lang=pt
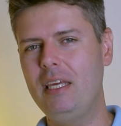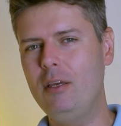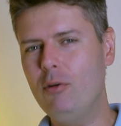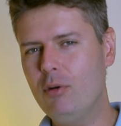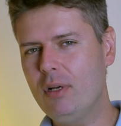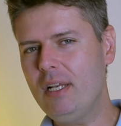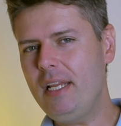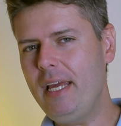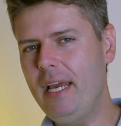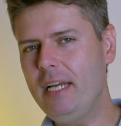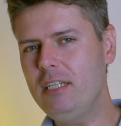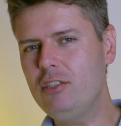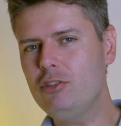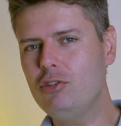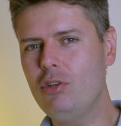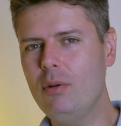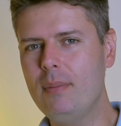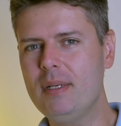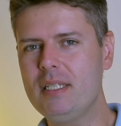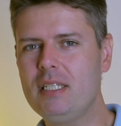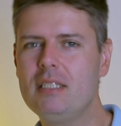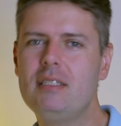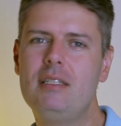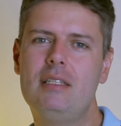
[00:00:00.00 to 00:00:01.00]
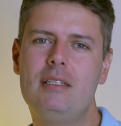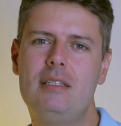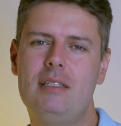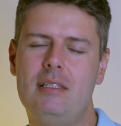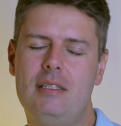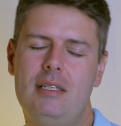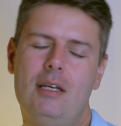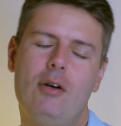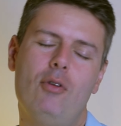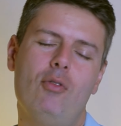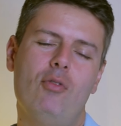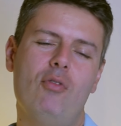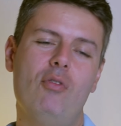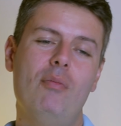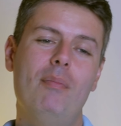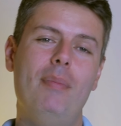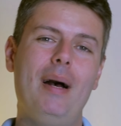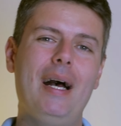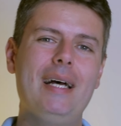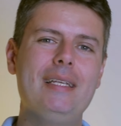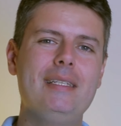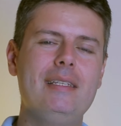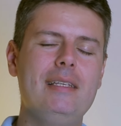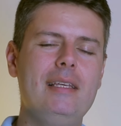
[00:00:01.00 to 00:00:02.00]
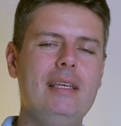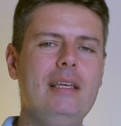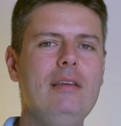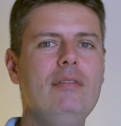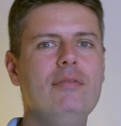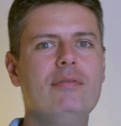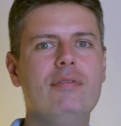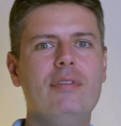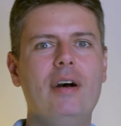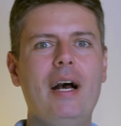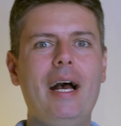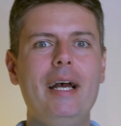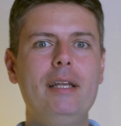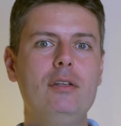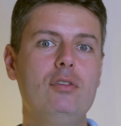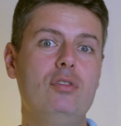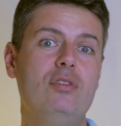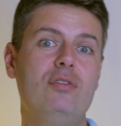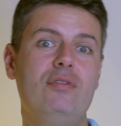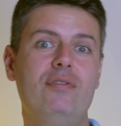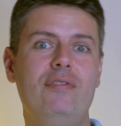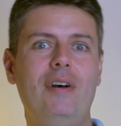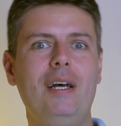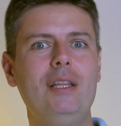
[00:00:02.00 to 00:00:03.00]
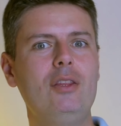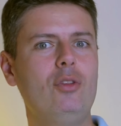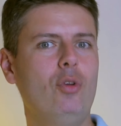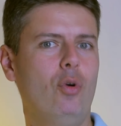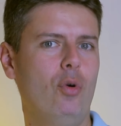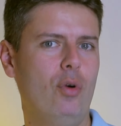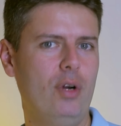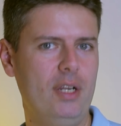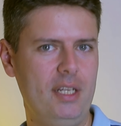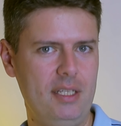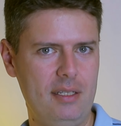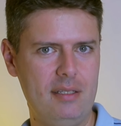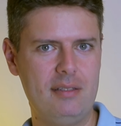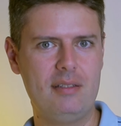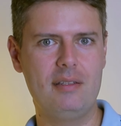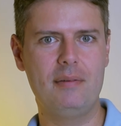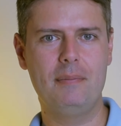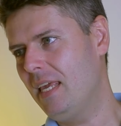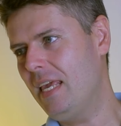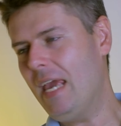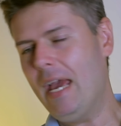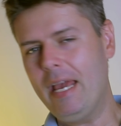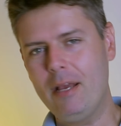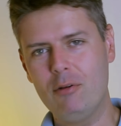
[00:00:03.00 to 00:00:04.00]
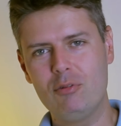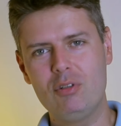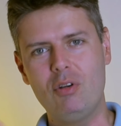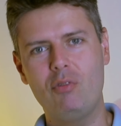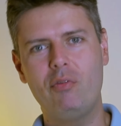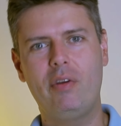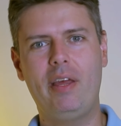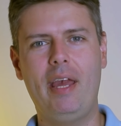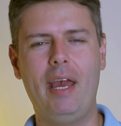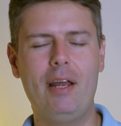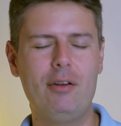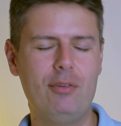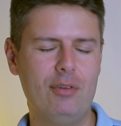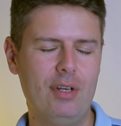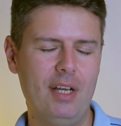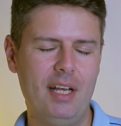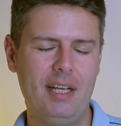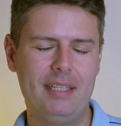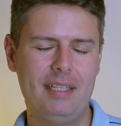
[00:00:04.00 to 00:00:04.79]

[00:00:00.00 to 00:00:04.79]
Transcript: E o cliente toma essa decisão com base em vários fatores. E aí eu não quero